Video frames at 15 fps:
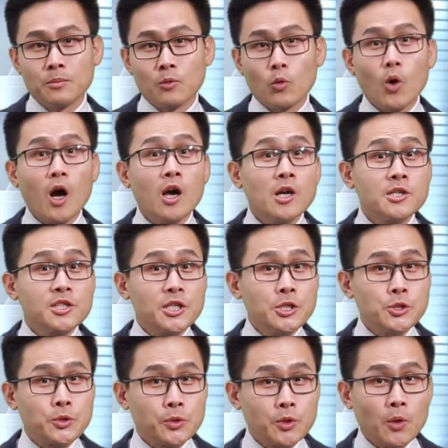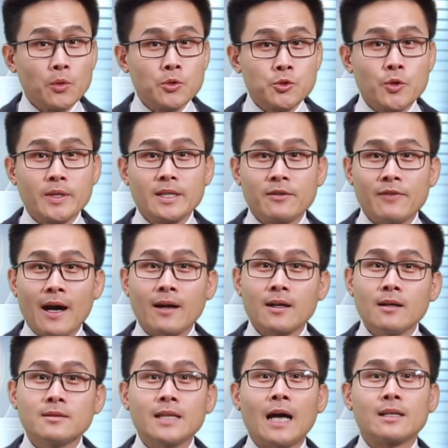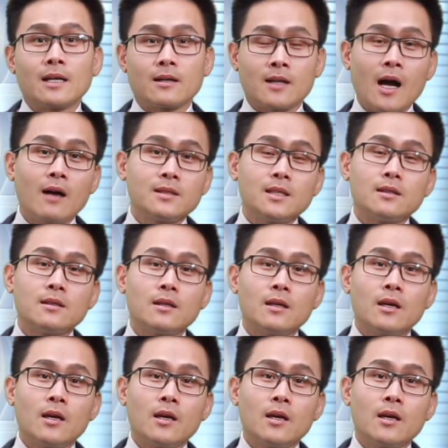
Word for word: 不过这一举动却引发更大的抗议。